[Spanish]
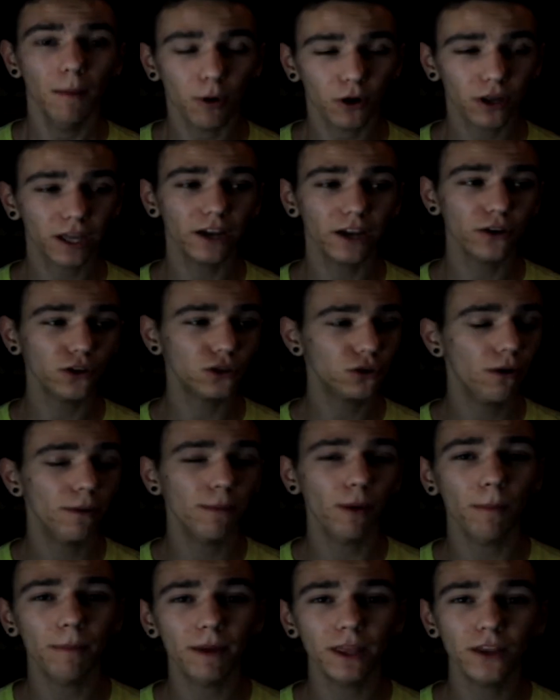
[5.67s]
por qué no
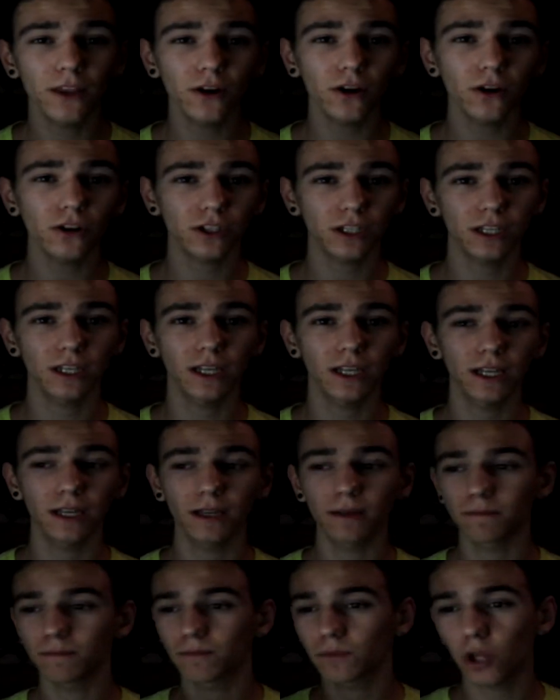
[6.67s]
subimos vídeos
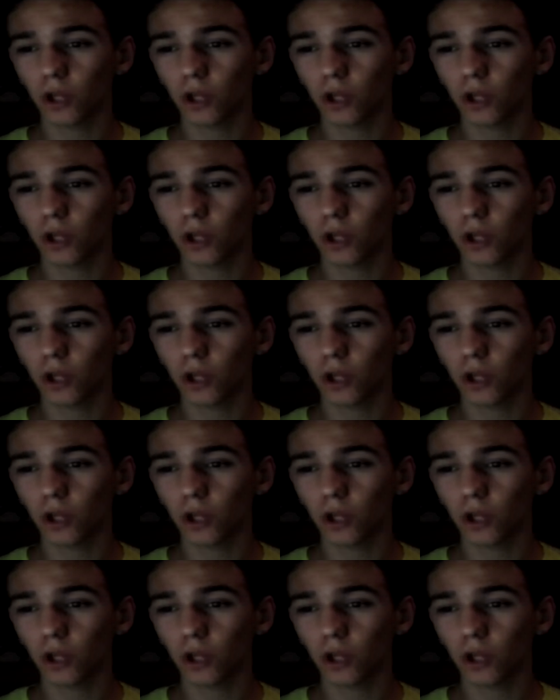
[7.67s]
y